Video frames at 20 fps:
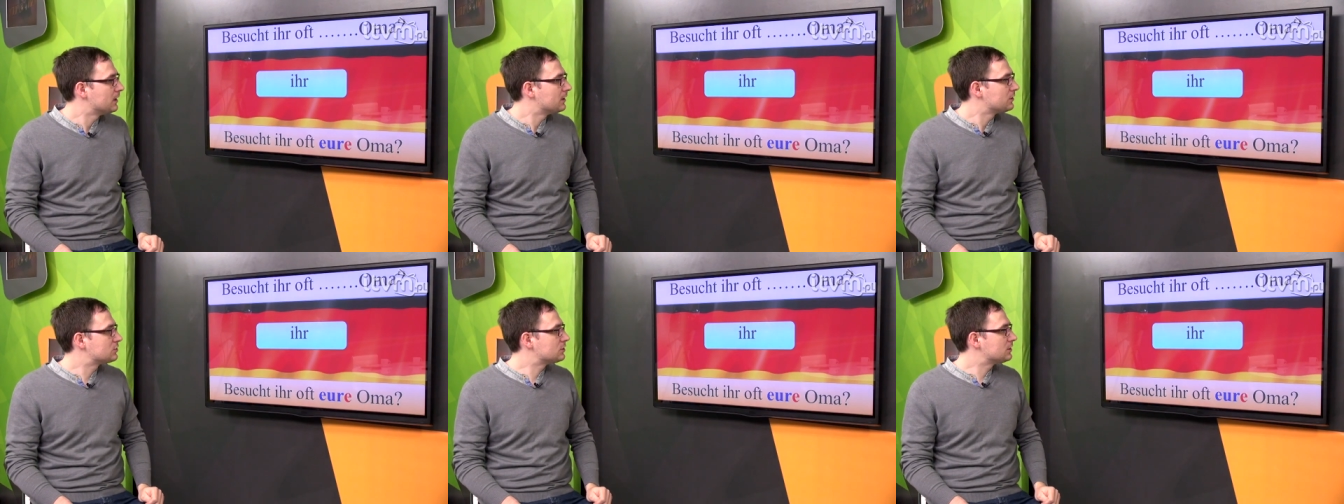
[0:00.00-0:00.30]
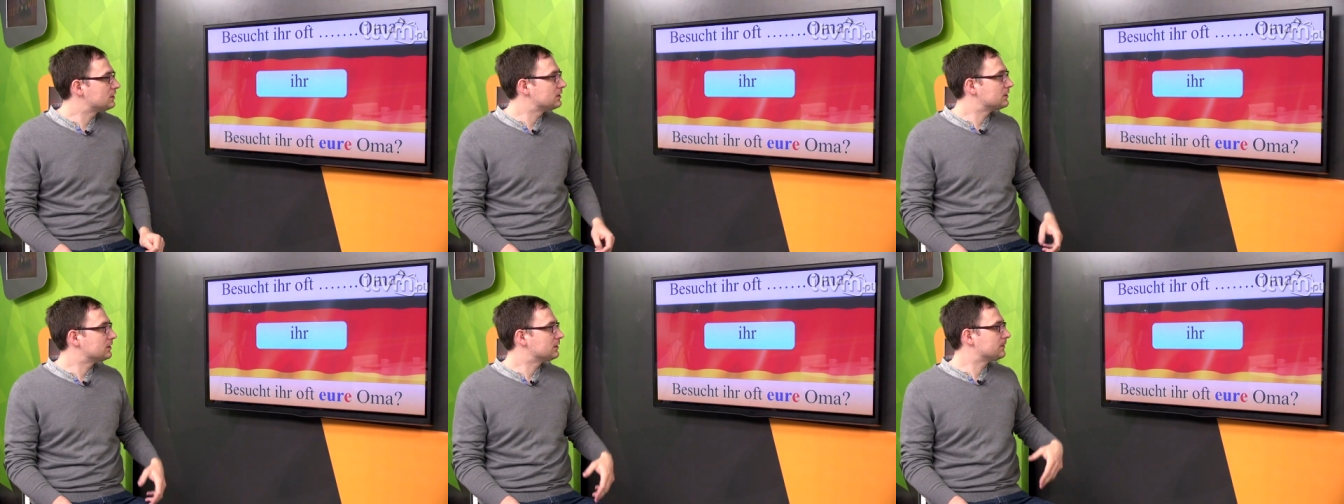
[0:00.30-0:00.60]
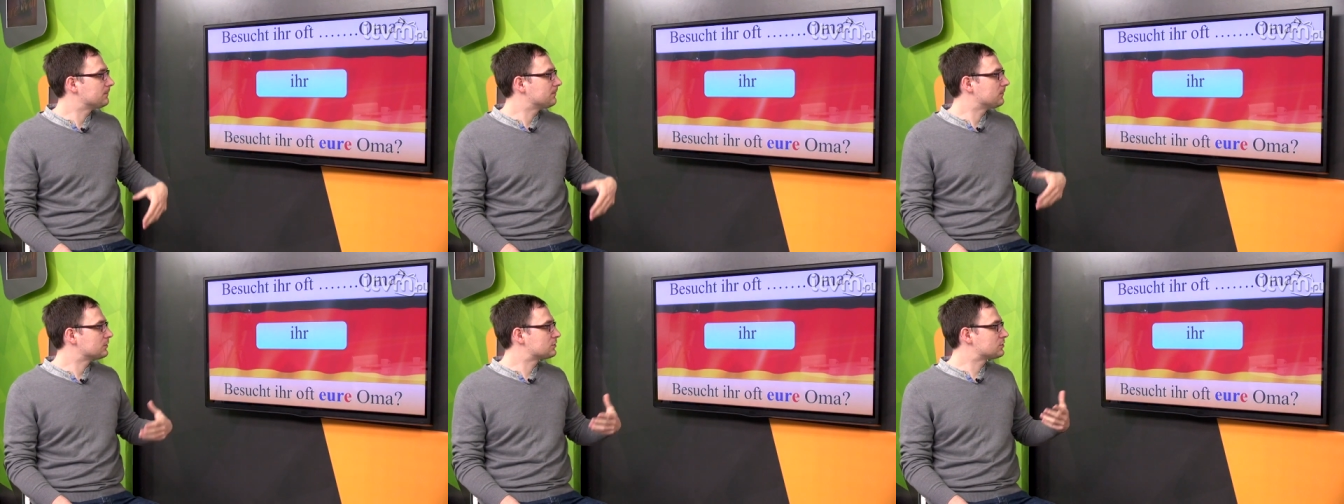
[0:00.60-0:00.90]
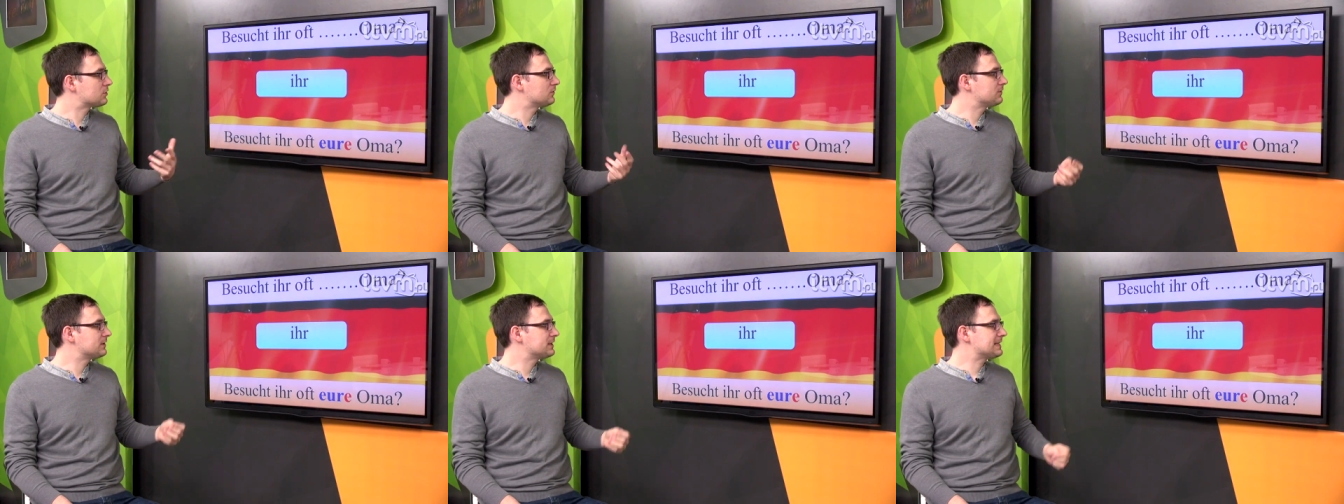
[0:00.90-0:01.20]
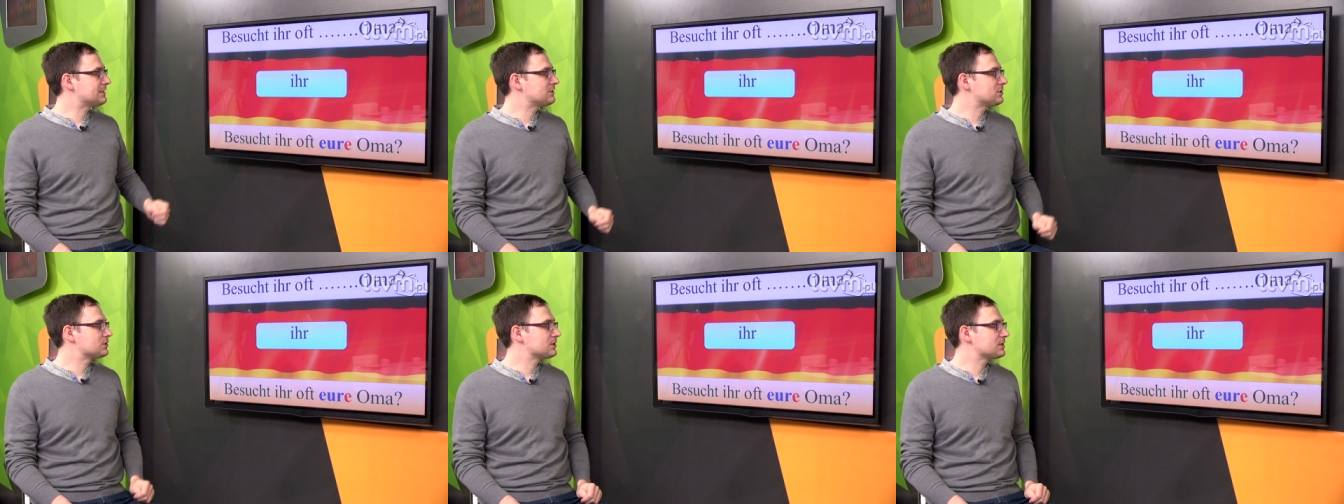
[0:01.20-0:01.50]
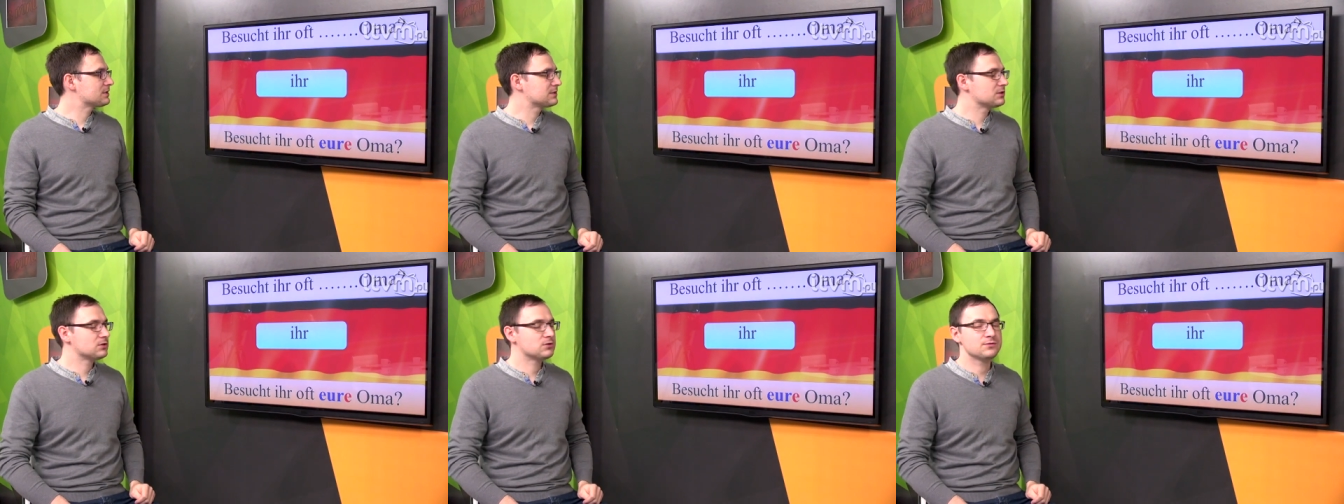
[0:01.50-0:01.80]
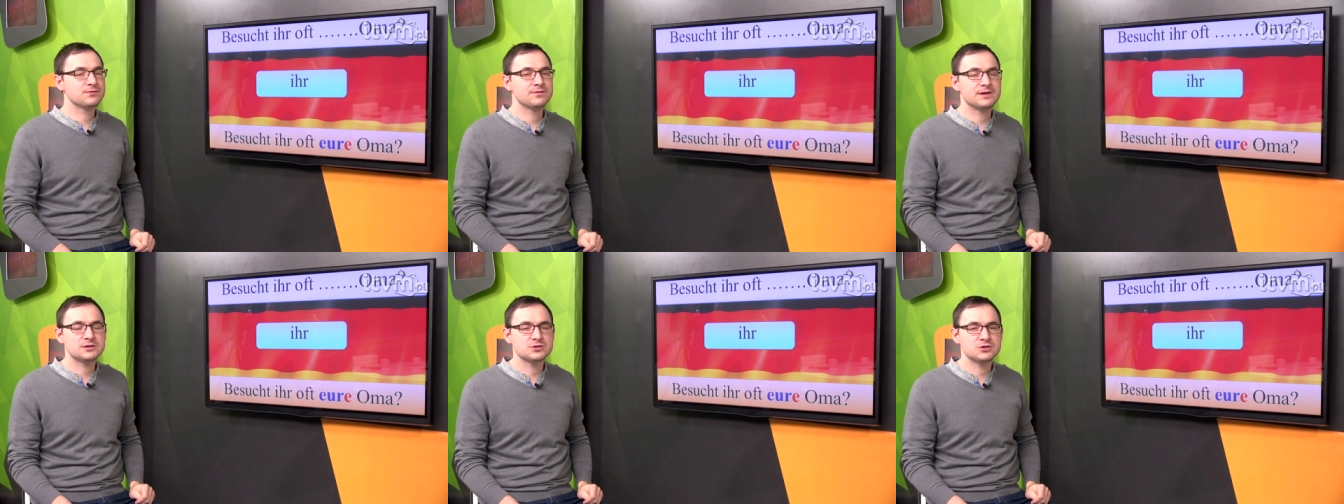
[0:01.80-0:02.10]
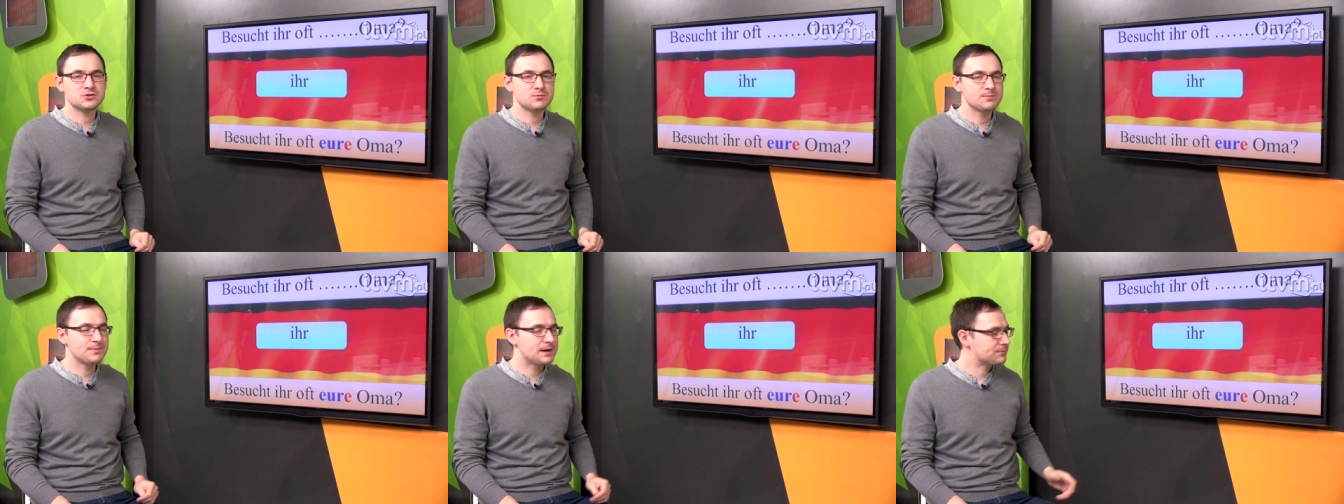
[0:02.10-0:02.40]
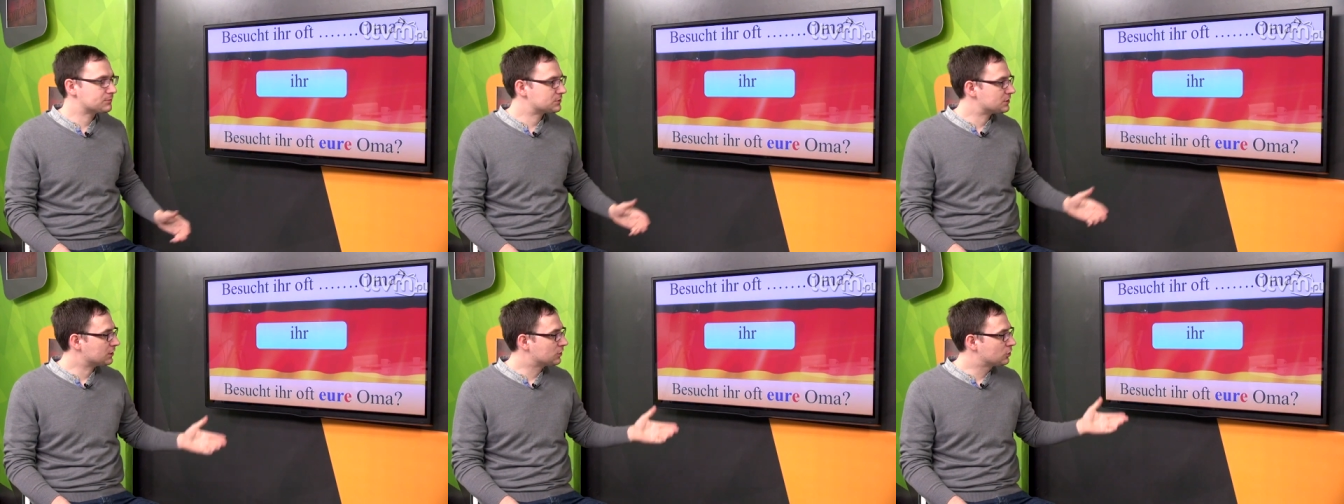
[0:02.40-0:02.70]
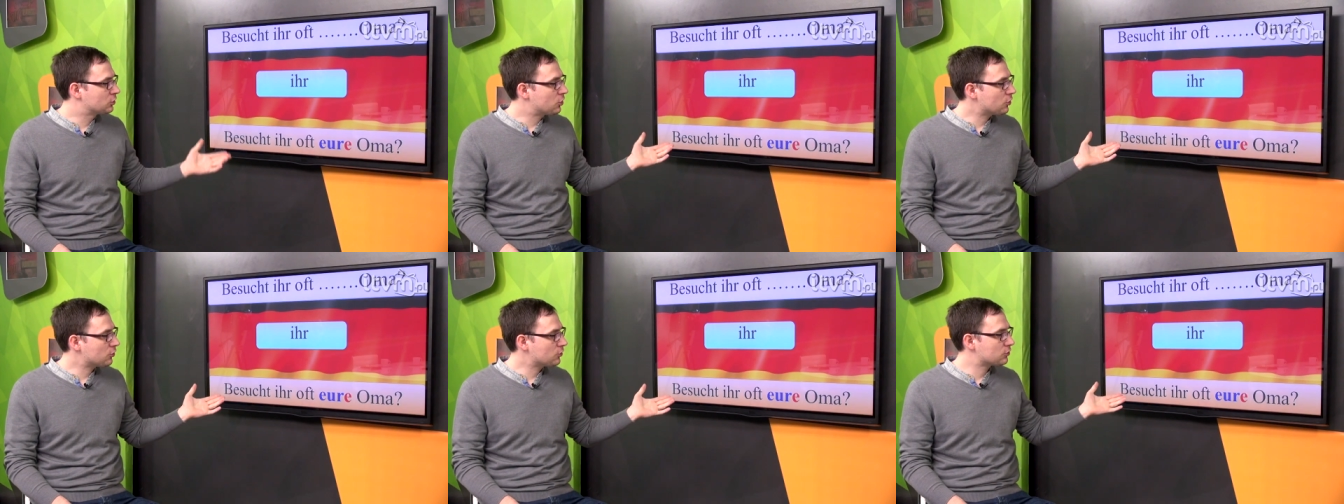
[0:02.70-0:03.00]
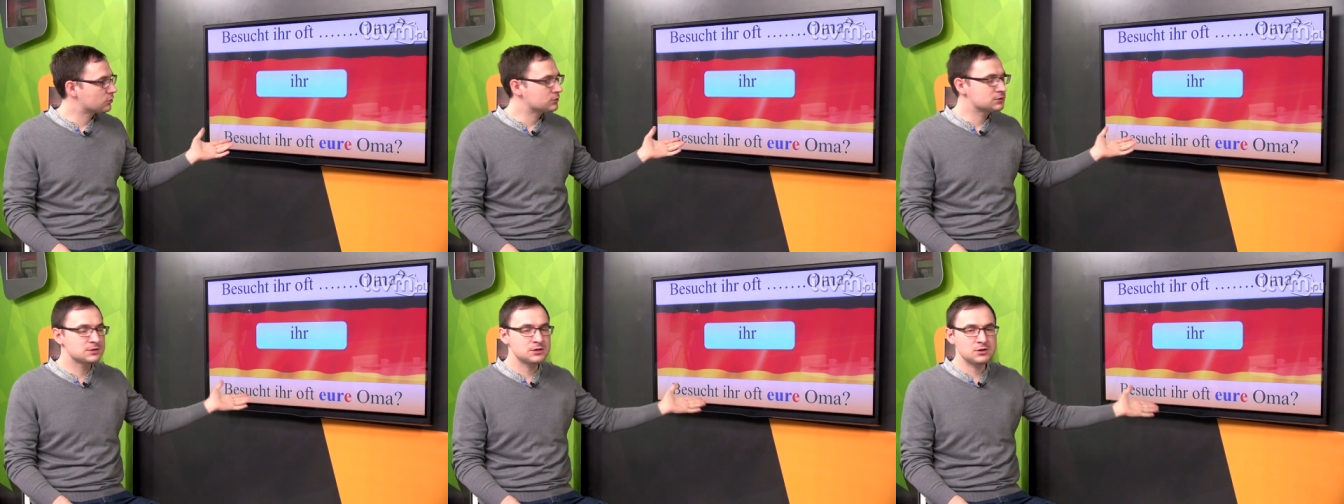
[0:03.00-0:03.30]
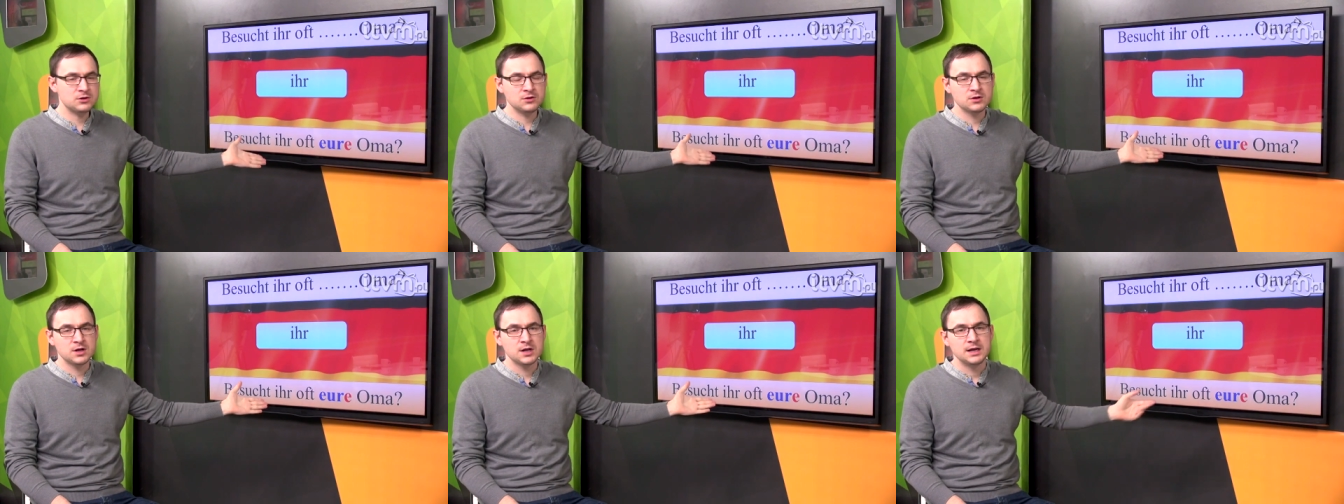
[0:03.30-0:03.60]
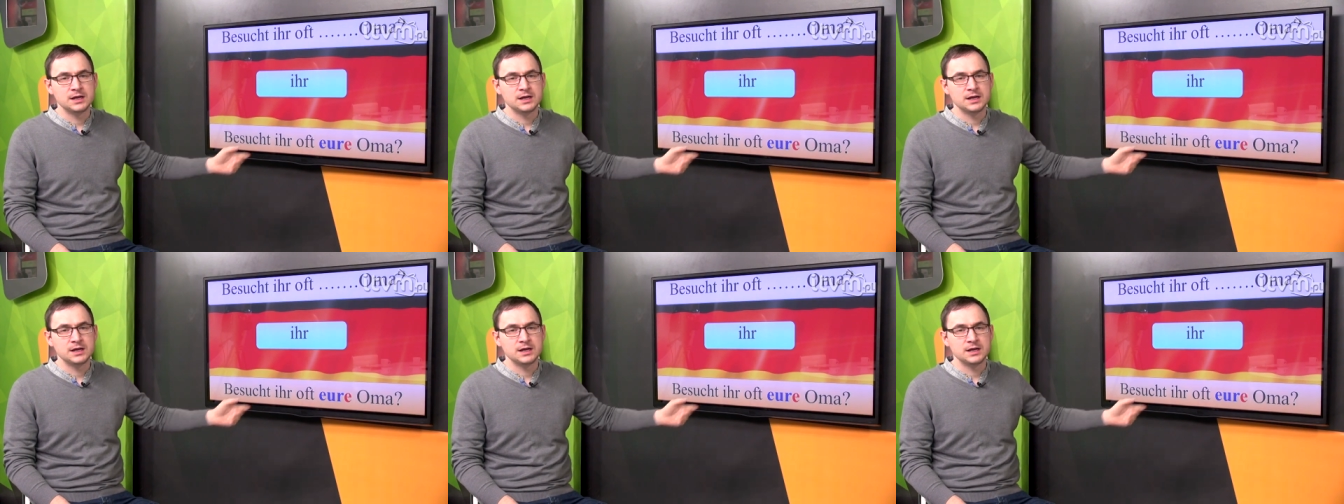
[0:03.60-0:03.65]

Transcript: Czyli ym, czy odwiedzacie często waszą babcię? Kogo co?